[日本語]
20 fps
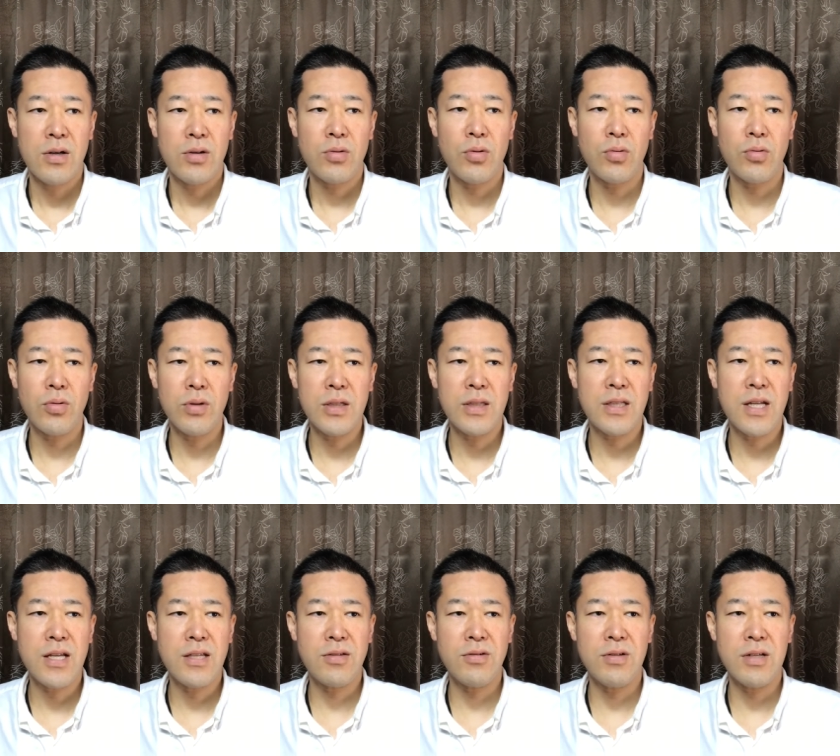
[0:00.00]
ここに
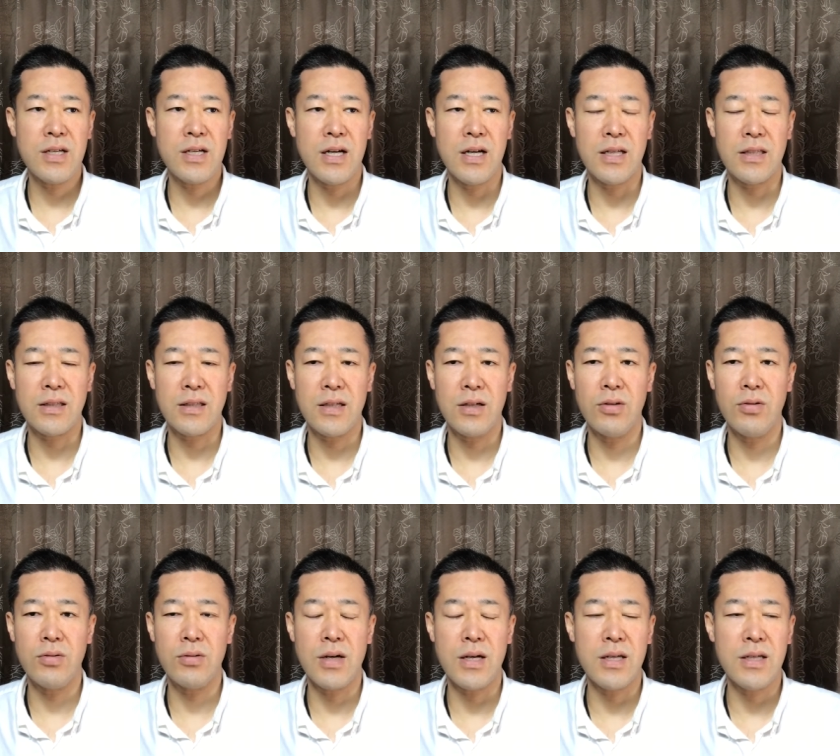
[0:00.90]
手すりがあった
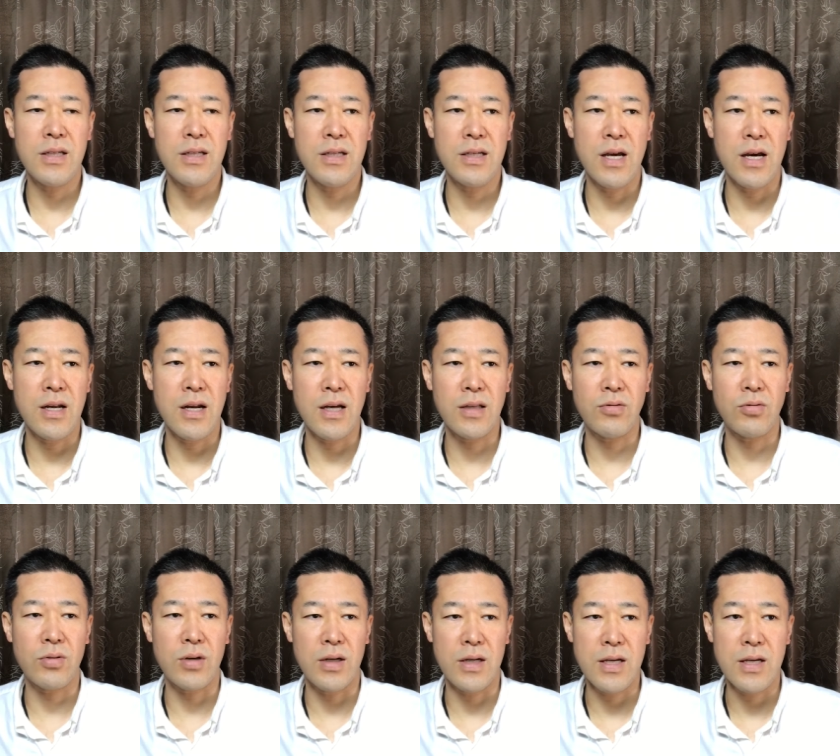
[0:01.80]
方がいいんやな
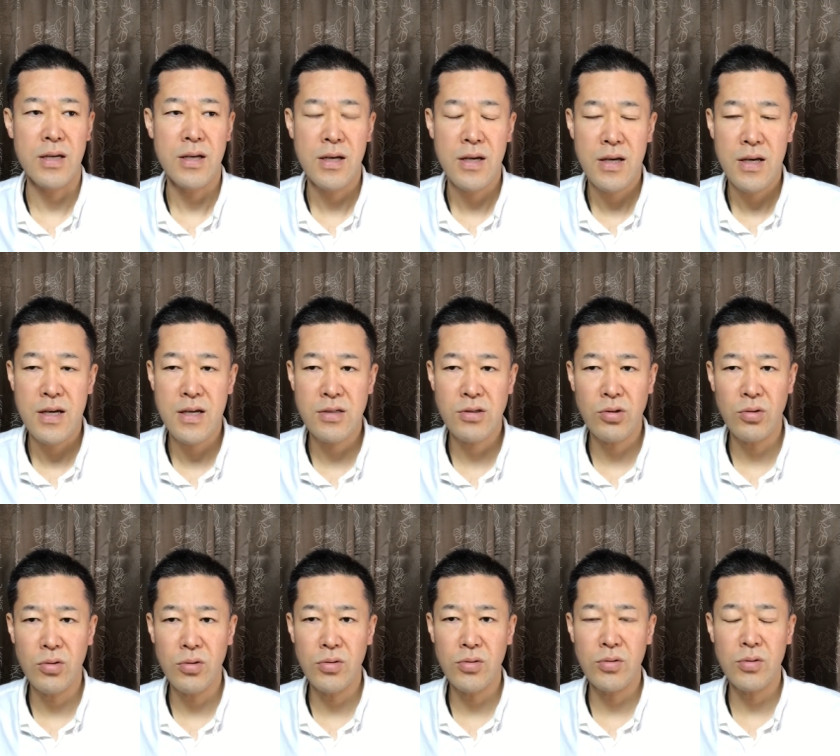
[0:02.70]
とかね、え
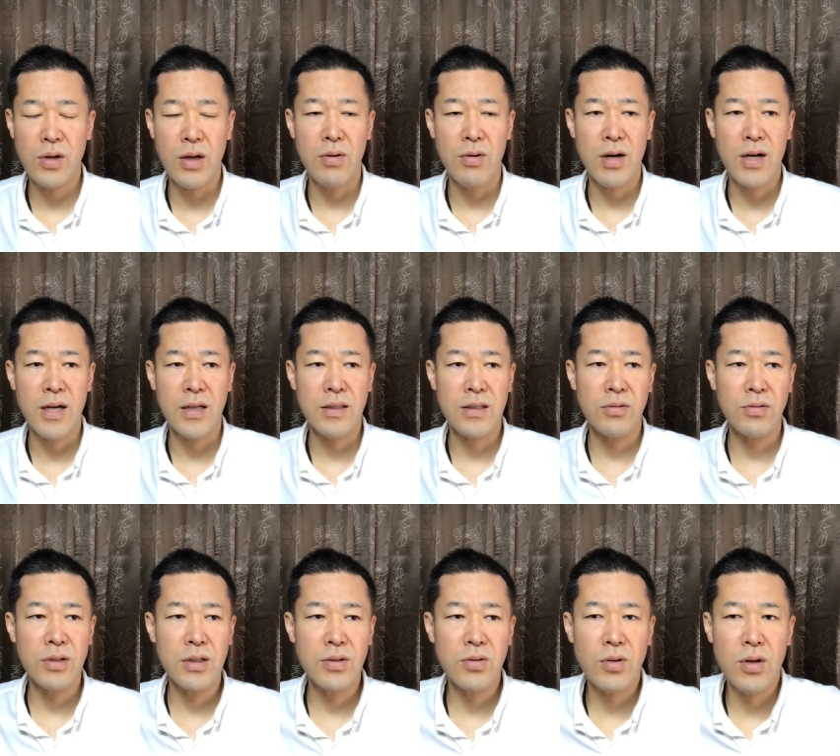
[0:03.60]
そういうのが分かって、ほ
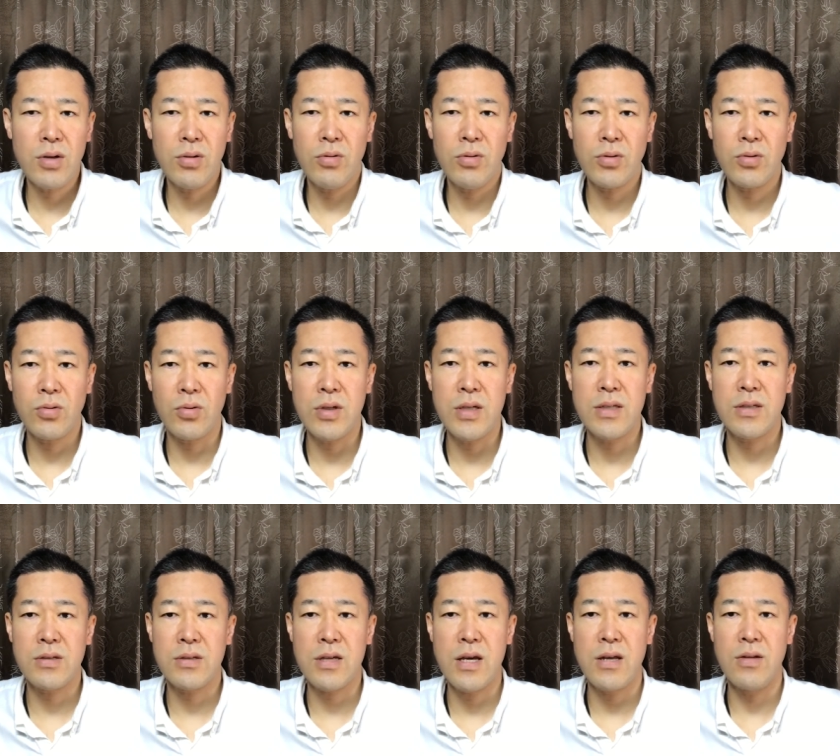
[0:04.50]
んでそれを取り
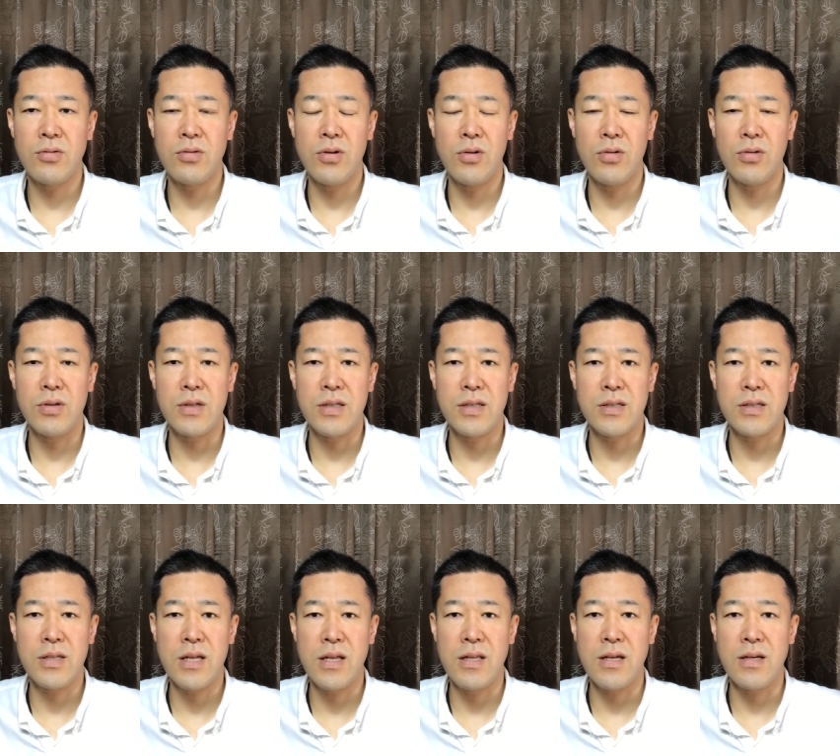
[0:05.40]
付けるように
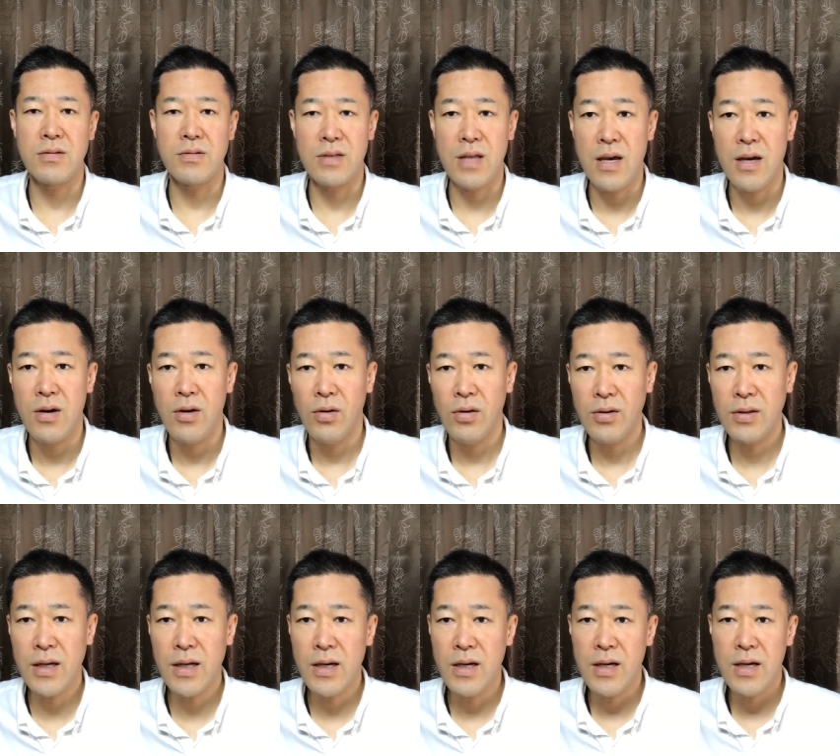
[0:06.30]
してですね、ほん
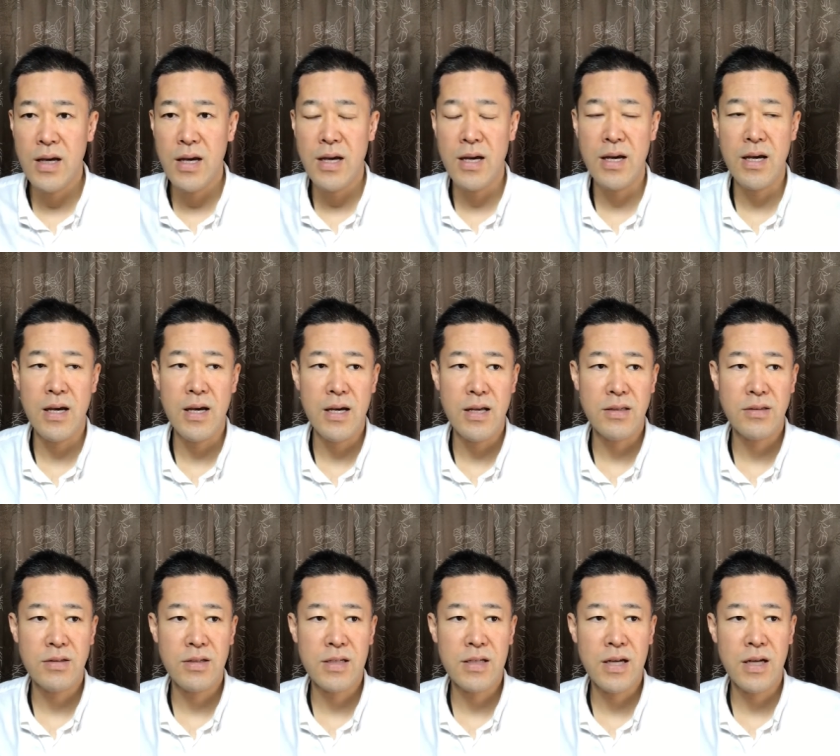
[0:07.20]
で、えー、
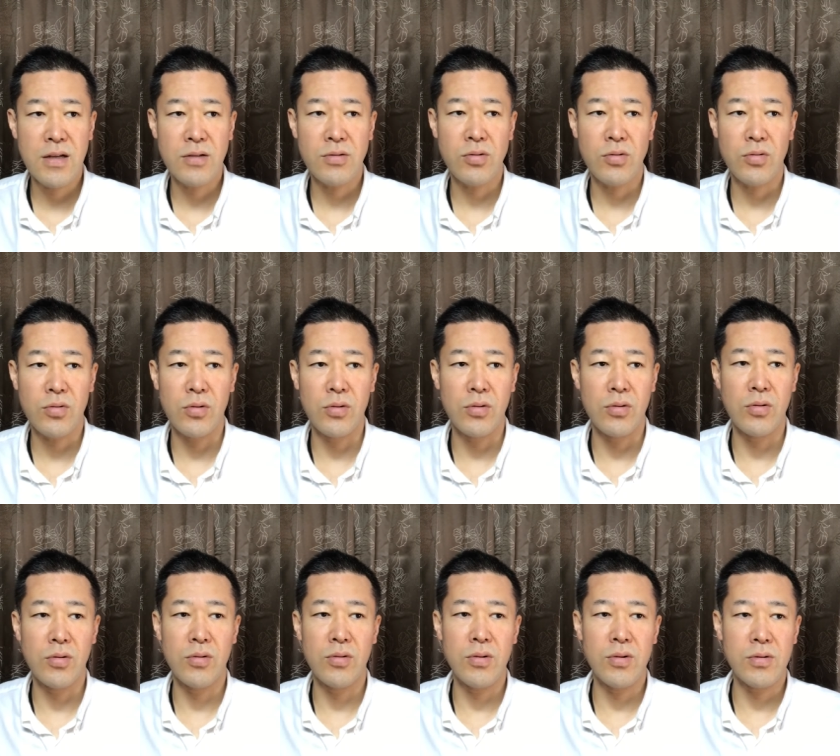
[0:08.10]
次からそこ
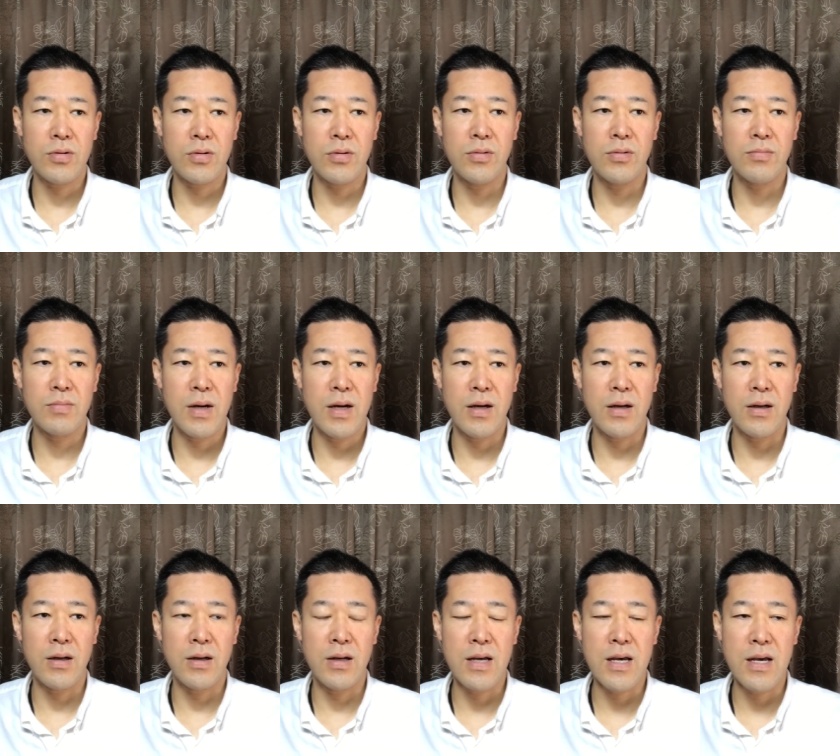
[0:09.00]
をま
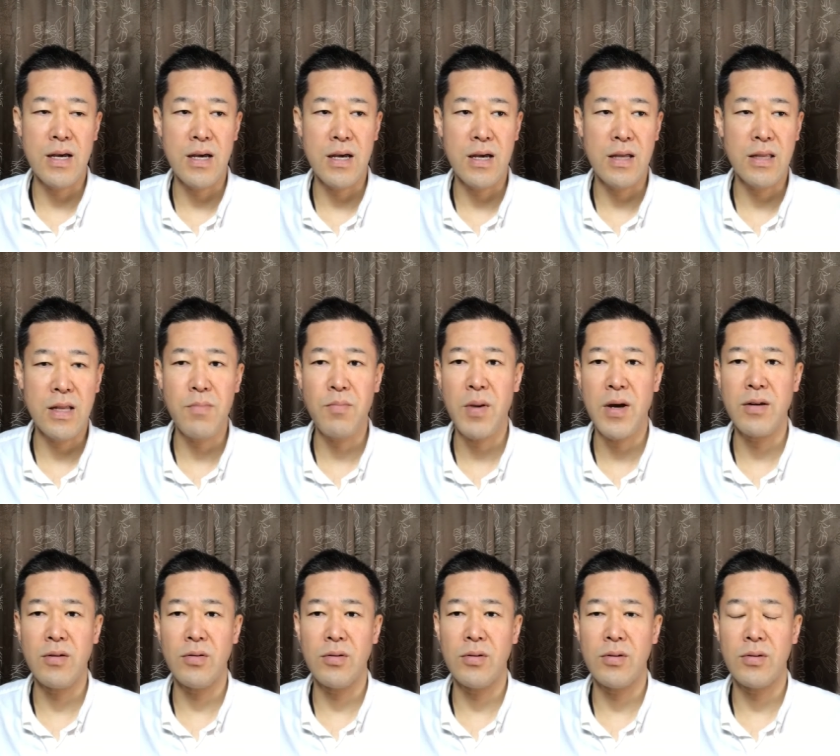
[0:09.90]
あ、えー、年配
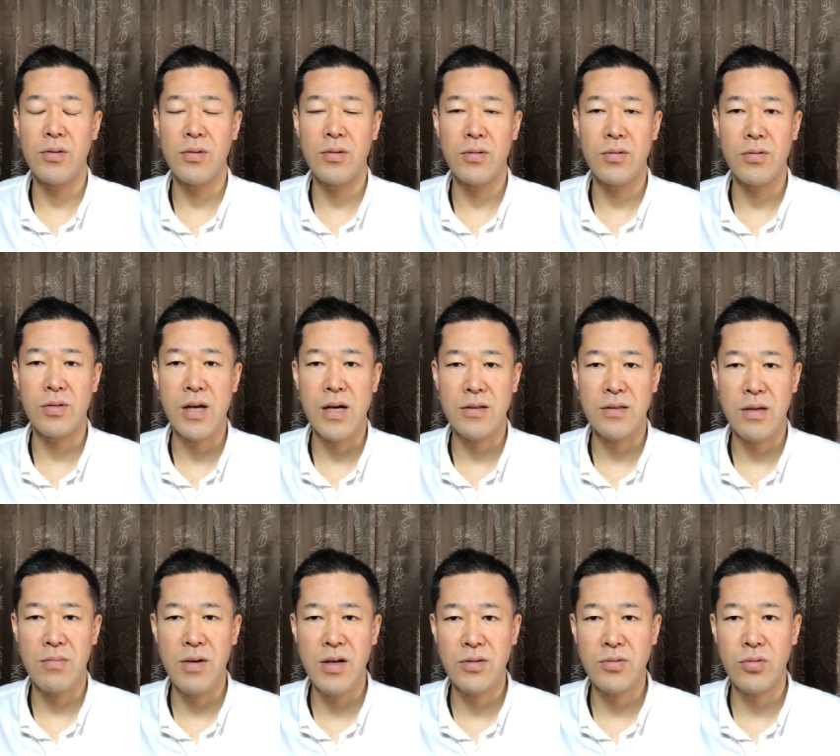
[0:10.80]
のお客
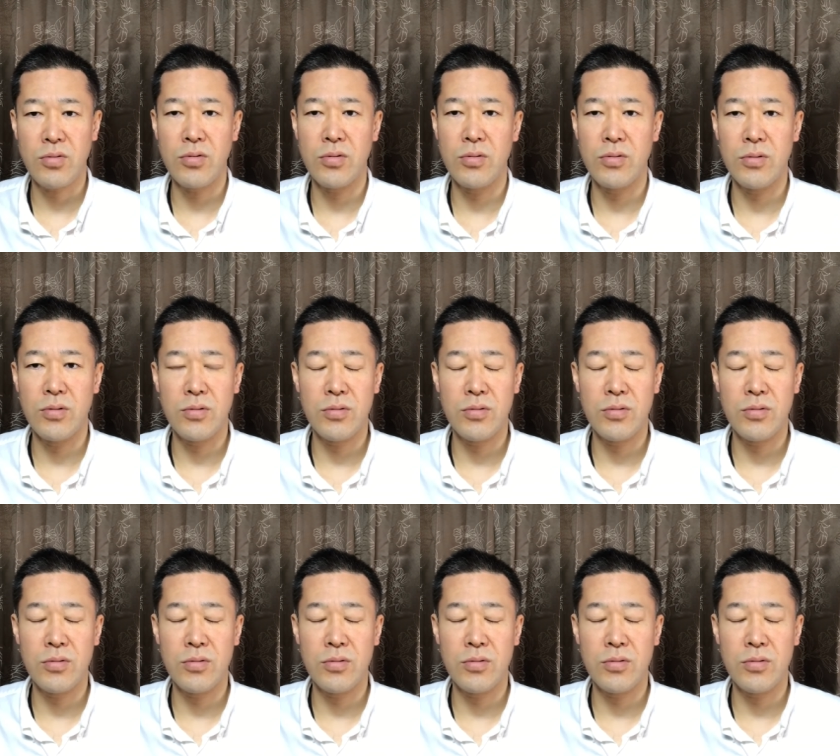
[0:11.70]
様はそこ